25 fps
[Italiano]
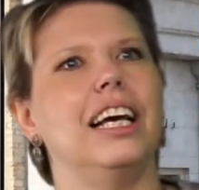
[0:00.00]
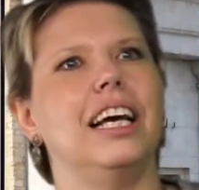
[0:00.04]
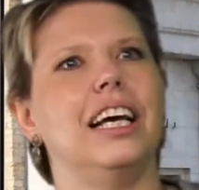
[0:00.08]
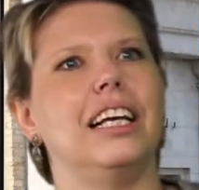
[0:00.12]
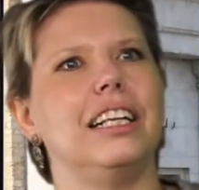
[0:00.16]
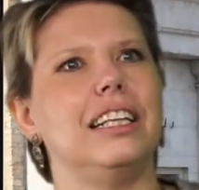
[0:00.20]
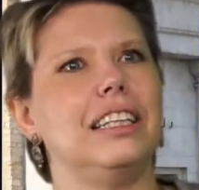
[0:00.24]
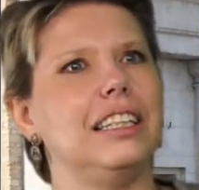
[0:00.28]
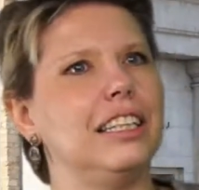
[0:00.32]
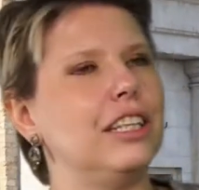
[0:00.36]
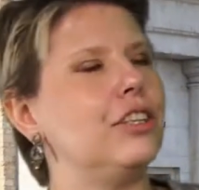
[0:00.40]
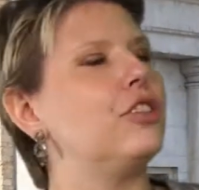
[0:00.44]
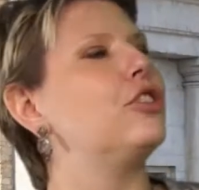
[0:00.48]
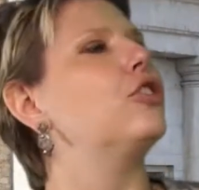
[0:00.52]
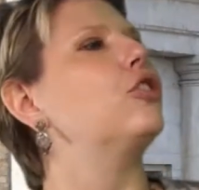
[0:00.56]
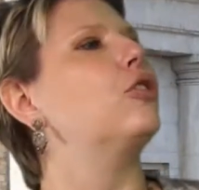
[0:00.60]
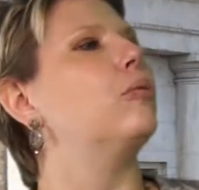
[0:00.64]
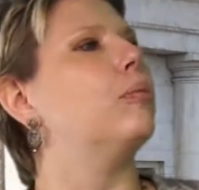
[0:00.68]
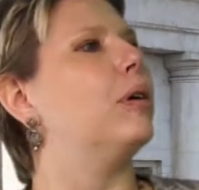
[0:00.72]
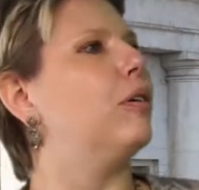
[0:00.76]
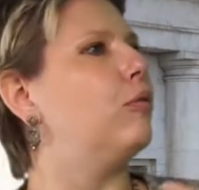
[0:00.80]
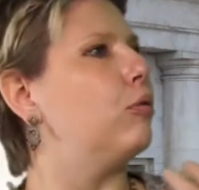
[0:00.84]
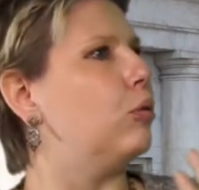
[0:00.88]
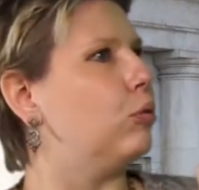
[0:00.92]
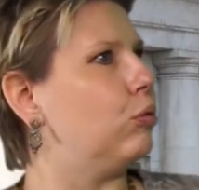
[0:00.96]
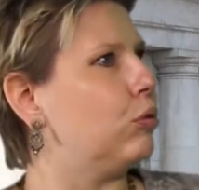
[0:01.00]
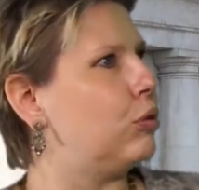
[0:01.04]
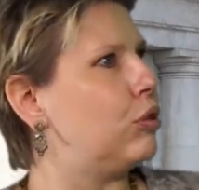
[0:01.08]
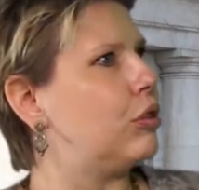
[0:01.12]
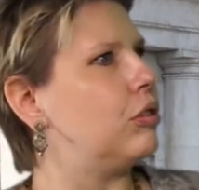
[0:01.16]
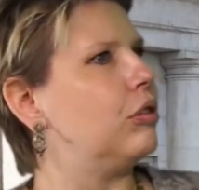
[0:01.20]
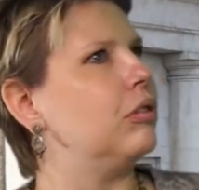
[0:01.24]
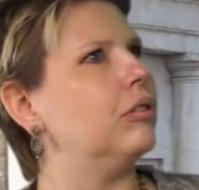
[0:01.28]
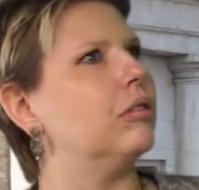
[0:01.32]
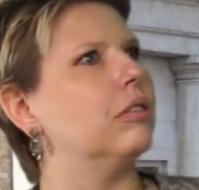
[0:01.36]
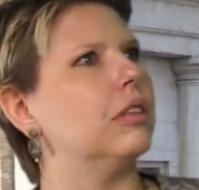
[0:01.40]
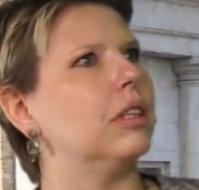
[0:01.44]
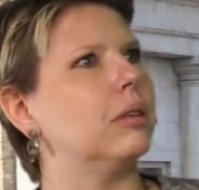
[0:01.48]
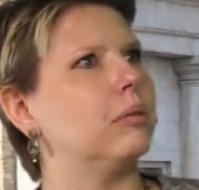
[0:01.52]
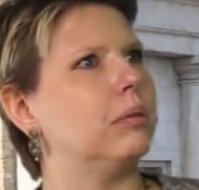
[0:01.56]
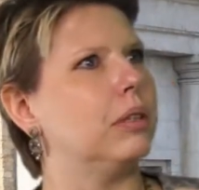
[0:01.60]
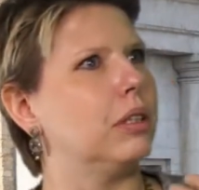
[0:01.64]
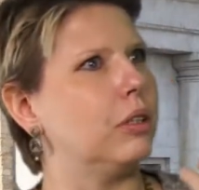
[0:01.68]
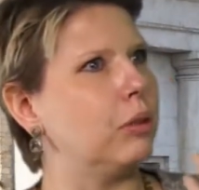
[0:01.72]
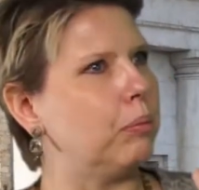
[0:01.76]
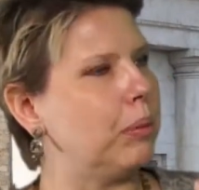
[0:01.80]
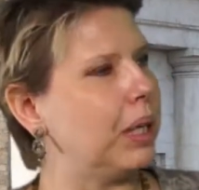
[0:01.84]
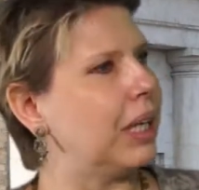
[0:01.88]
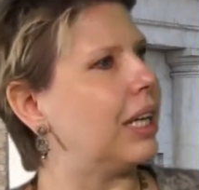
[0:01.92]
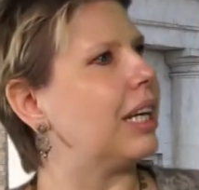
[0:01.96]
il 10 come evoluzione,
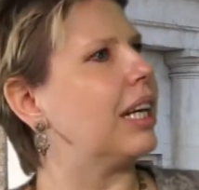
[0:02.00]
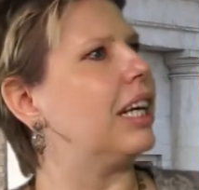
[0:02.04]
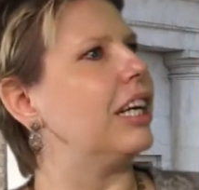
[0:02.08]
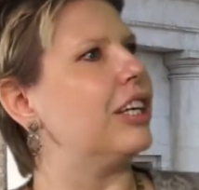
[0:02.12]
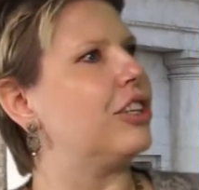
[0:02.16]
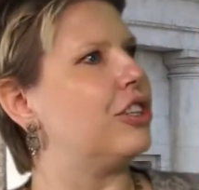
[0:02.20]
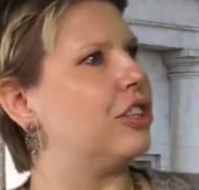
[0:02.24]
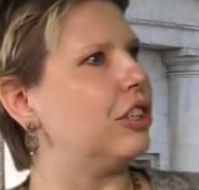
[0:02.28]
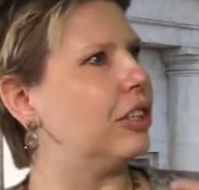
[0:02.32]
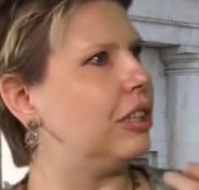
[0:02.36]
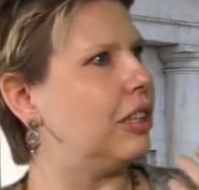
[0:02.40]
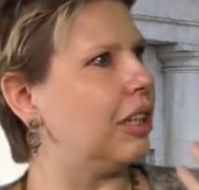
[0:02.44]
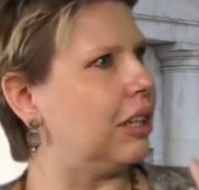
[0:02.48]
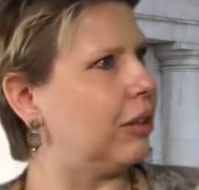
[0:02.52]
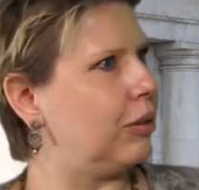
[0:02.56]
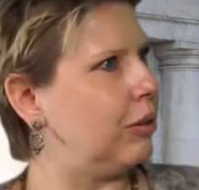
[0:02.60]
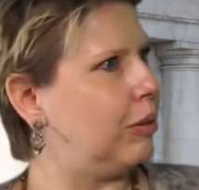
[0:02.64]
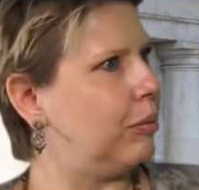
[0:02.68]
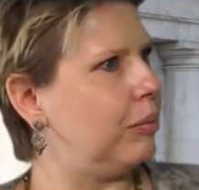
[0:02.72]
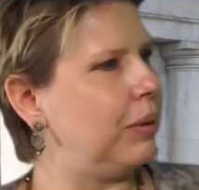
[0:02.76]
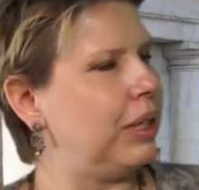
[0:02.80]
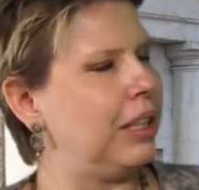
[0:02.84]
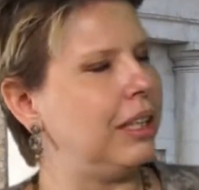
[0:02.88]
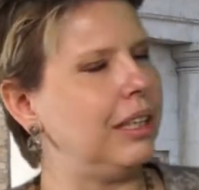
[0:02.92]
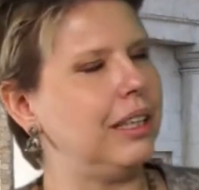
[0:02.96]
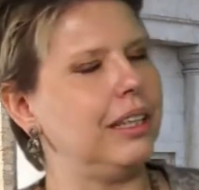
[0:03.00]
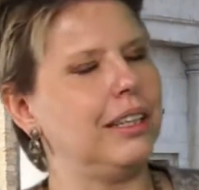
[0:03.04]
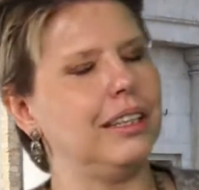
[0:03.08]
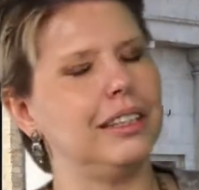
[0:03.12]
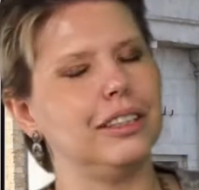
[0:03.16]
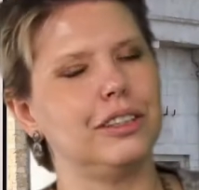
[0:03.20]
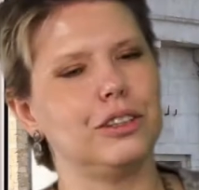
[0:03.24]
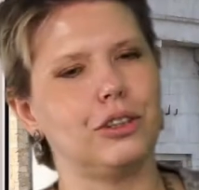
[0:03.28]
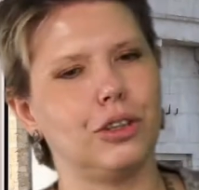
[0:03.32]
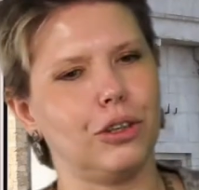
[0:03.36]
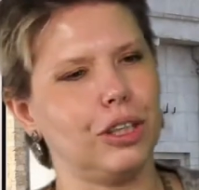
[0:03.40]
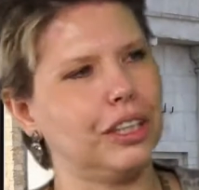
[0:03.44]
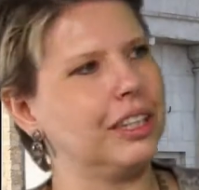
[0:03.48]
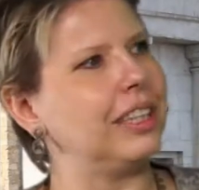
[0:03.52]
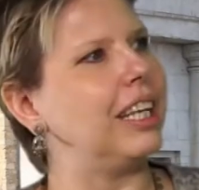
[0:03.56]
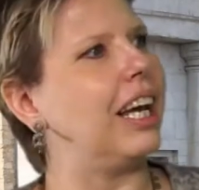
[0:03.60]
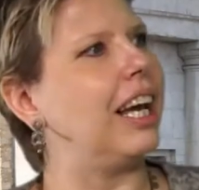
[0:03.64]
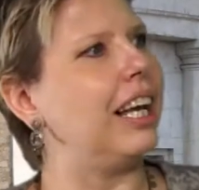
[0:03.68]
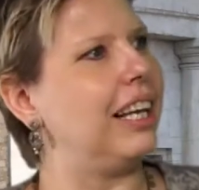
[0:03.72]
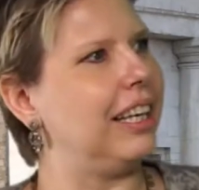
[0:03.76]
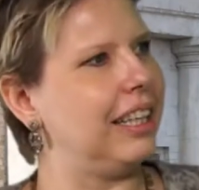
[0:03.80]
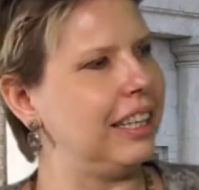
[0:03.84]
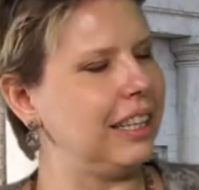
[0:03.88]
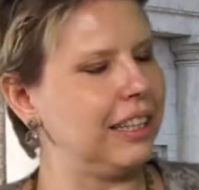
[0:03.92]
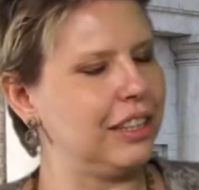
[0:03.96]
quindi come crescita, come
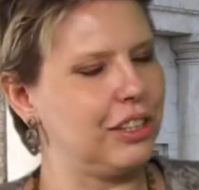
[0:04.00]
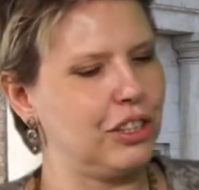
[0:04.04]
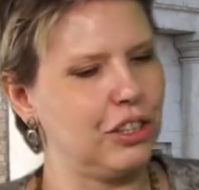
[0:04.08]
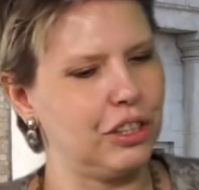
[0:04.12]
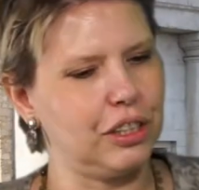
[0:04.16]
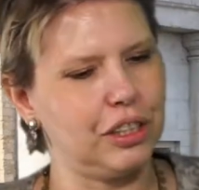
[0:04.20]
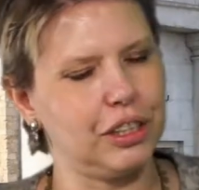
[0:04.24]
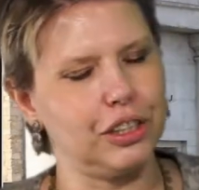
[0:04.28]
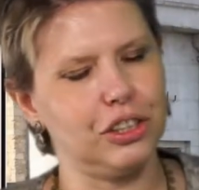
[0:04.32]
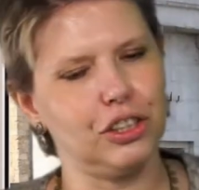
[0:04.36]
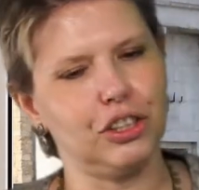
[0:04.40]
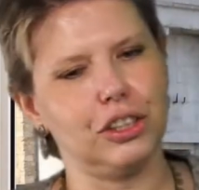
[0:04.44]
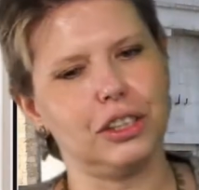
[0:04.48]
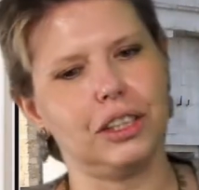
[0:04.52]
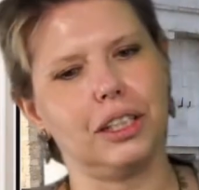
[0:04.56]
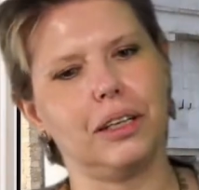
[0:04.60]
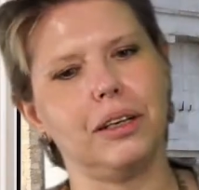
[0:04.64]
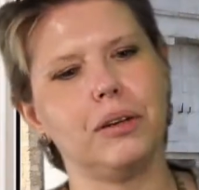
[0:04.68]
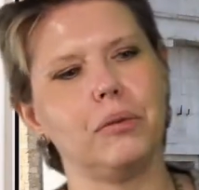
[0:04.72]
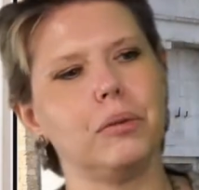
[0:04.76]
storytelling, eccetera, eccetera.